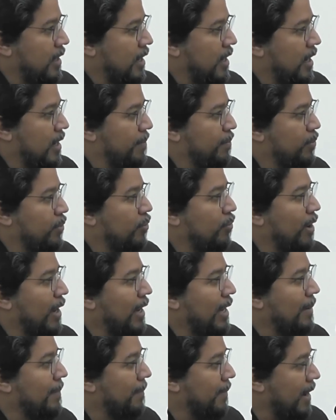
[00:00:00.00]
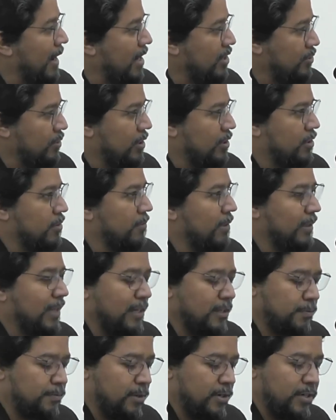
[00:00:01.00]
é por goela abaixo que são
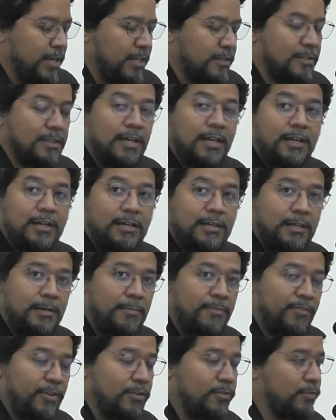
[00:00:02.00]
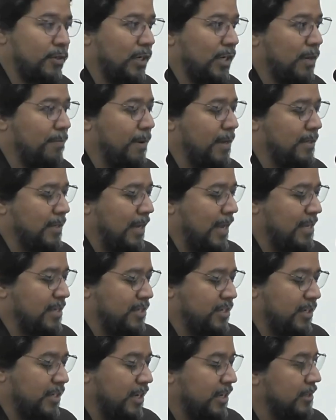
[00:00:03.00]
mandados os projetos da prefeitura aqui para essa Casa
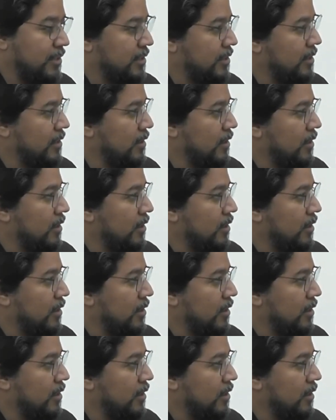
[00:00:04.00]
de Leis,